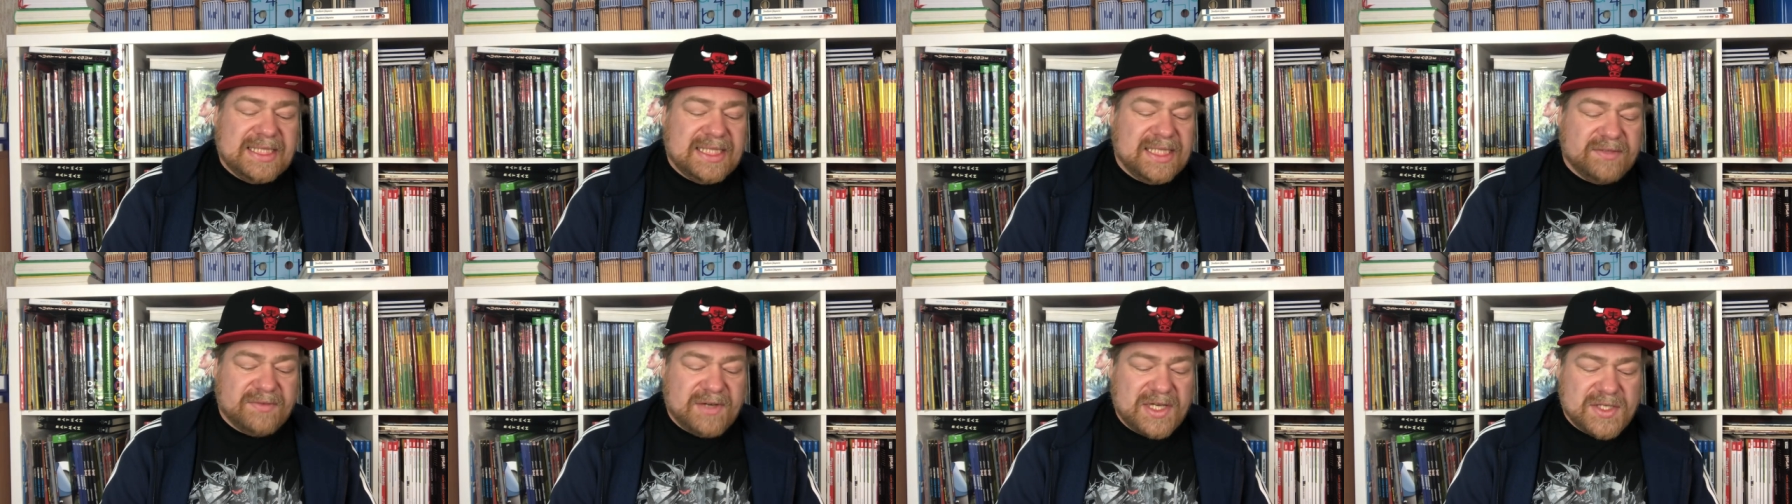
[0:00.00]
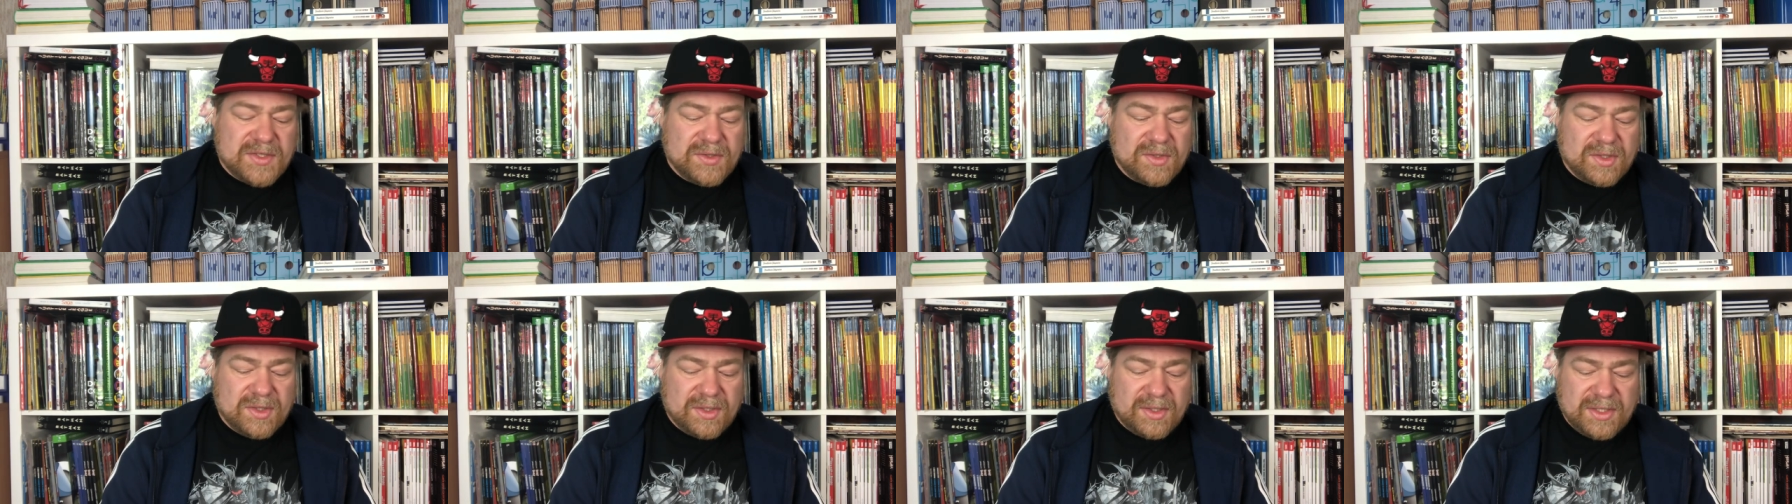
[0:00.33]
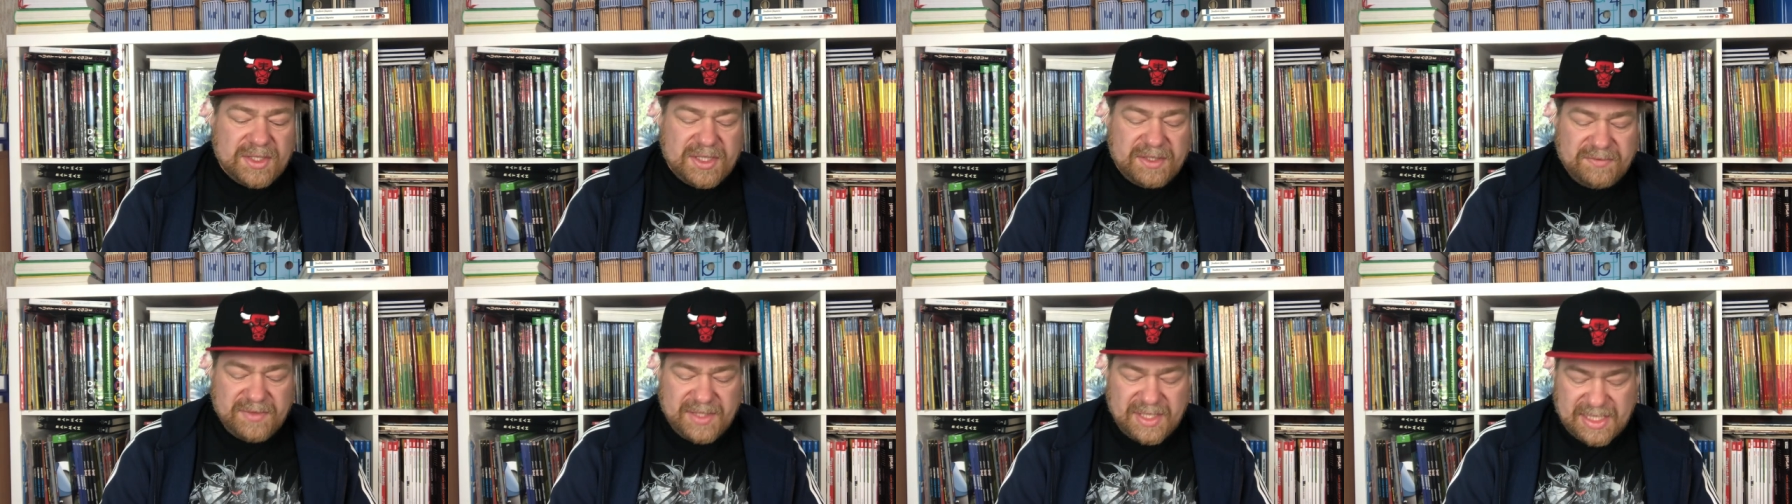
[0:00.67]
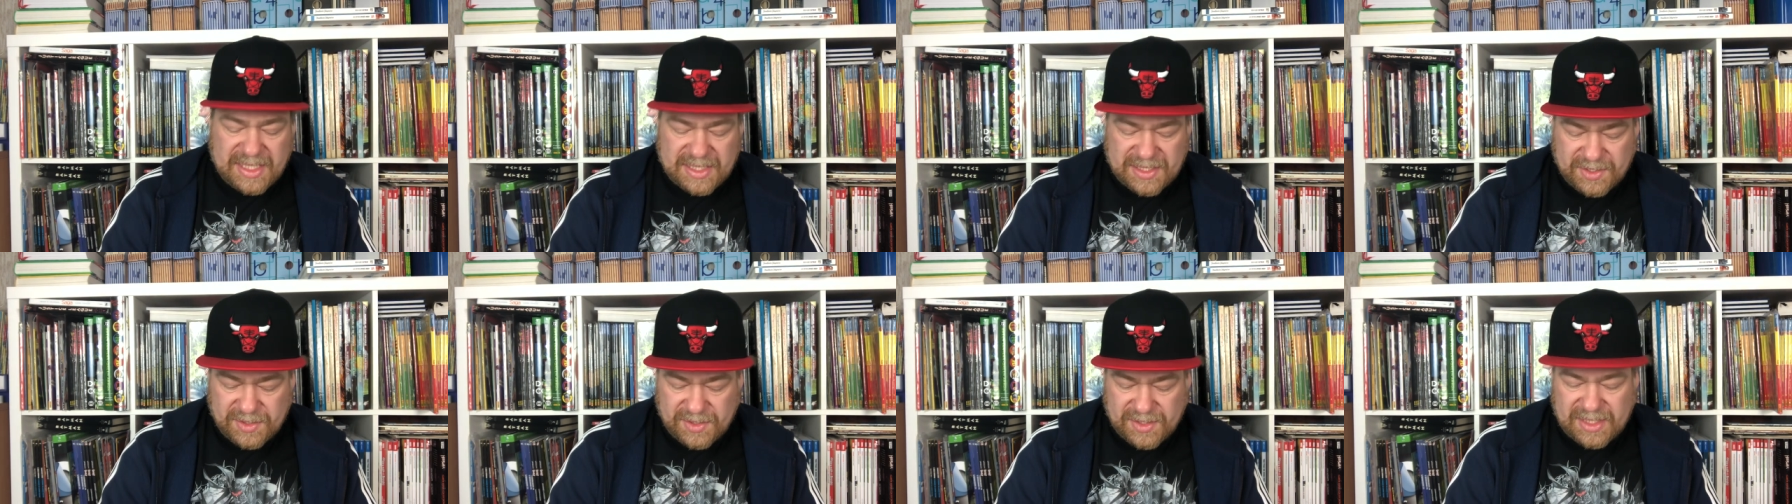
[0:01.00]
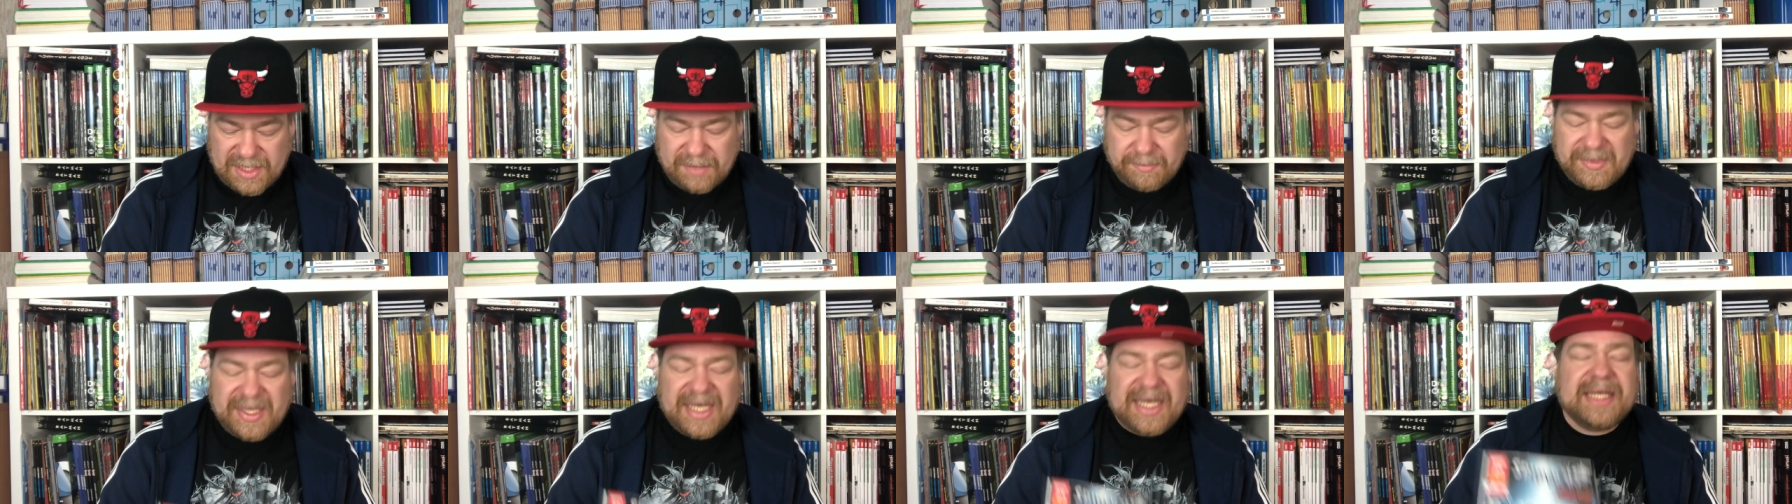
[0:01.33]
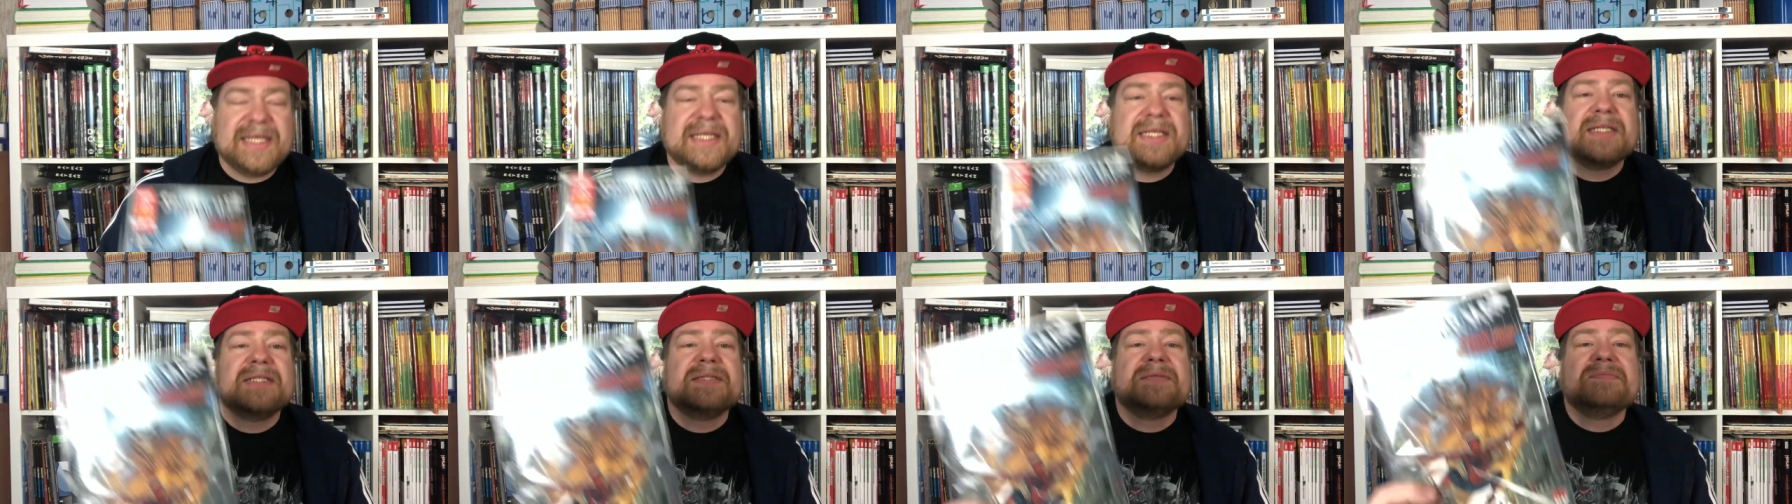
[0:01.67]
Ich weiß nur noch nicht, wie das zusammenhängt.